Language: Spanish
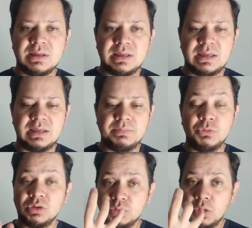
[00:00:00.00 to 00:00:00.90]
Eh,
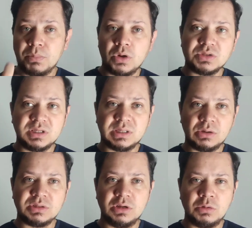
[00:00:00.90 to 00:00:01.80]
no, por los
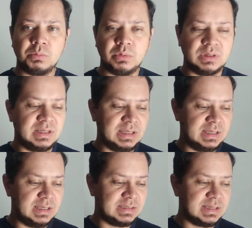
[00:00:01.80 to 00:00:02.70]
cítricos, sino eh,
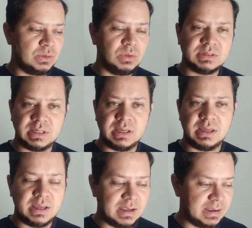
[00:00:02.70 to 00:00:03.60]
eh, ese
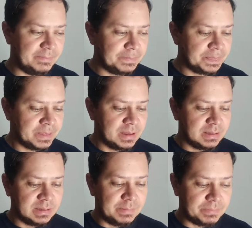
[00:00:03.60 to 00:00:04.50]
dulce
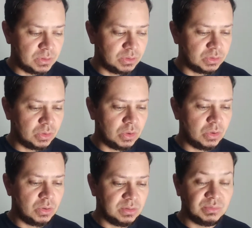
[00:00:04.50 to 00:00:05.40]
de
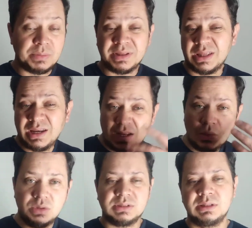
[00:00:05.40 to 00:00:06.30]
pronto una mandarina
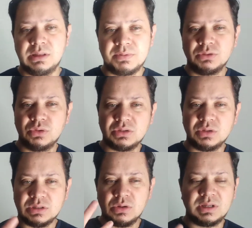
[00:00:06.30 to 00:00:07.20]
dulce, de pronto eso
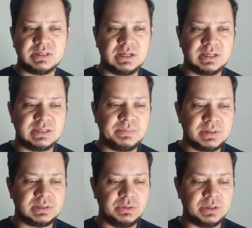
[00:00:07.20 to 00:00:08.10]
es lo que se alcanza a
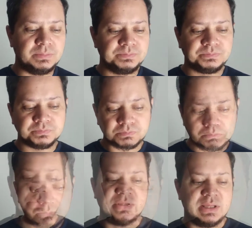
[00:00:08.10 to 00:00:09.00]
percibir.
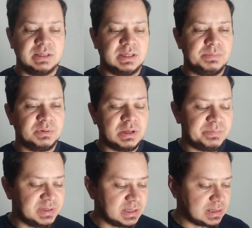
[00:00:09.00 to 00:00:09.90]
Al pasar el tiempo ya
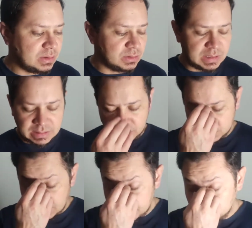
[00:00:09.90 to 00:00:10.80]
empieza a recordarnos
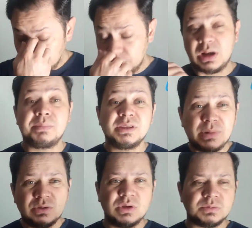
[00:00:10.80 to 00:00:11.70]
de pronto por la
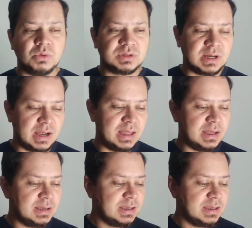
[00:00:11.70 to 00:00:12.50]
misma nuez moscada